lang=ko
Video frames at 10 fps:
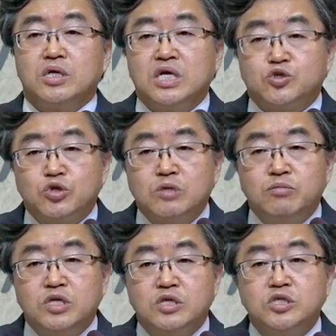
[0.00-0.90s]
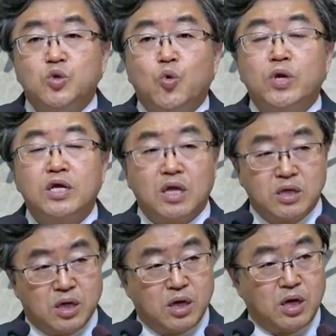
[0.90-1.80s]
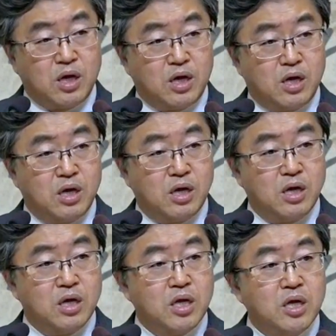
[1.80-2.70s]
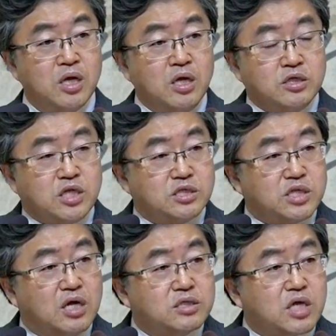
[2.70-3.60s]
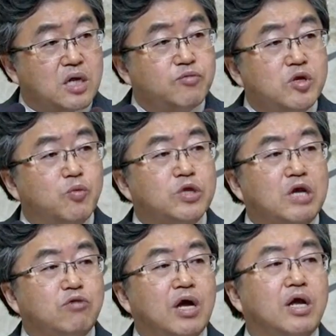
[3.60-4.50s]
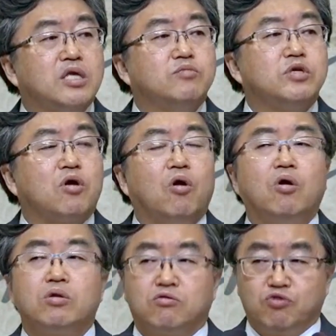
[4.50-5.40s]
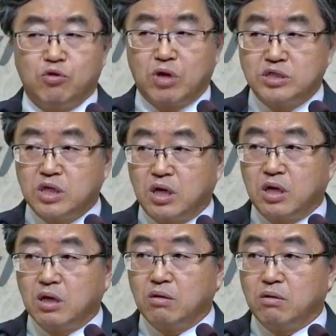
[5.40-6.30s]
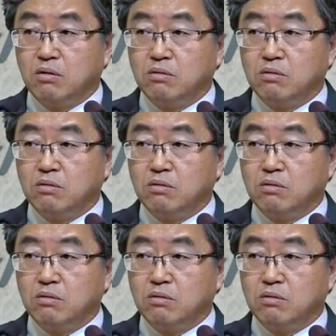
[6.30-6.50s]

예수님 믿은 지 오래되니까 세상 사람들보다도 하나님을 더 두려워하지 않아요.